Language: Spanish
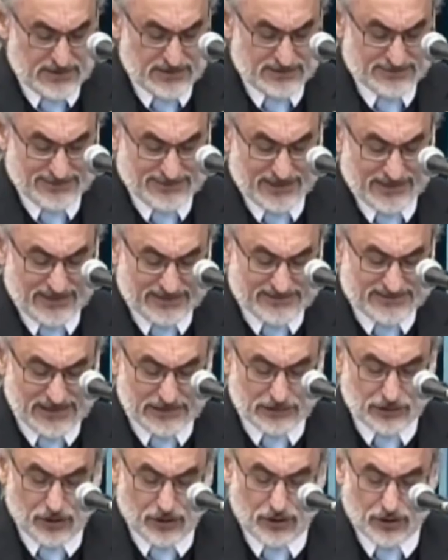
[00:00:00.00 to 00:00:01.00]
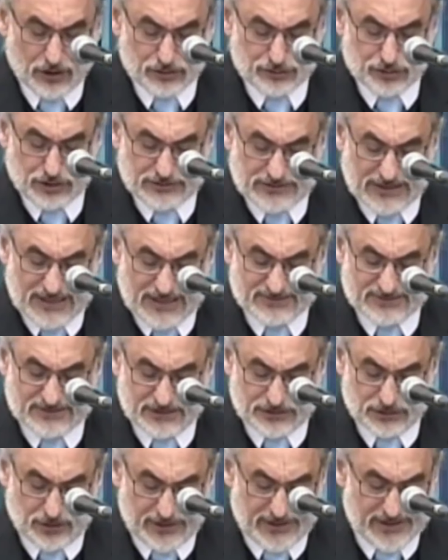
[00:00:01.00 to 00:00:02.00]
se inicia el doloroso
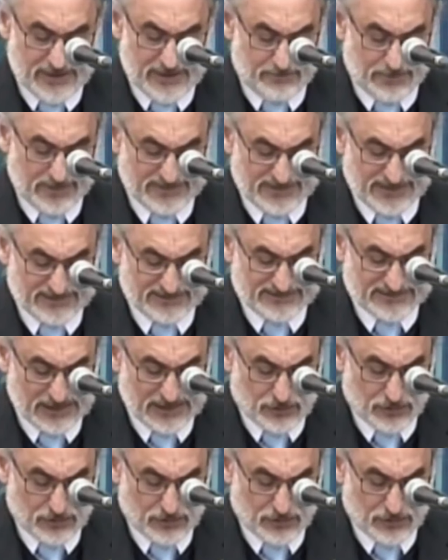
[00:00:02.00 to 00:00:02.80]
tránsito de dependencia